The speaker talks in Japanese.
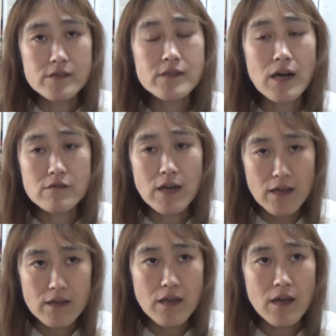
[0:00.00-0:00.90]
浸かるだ
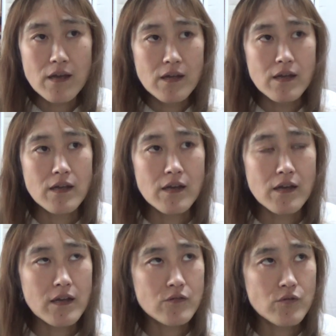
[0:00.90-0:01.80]
けで
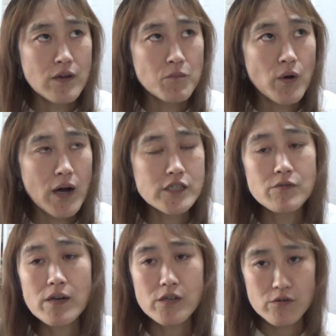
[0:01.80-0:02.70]
えー、っとねもう
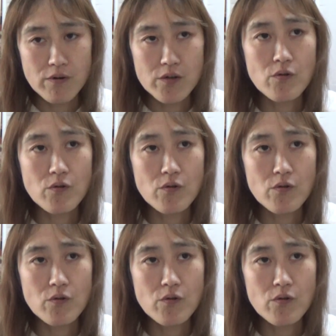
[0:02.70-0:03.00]
8割9割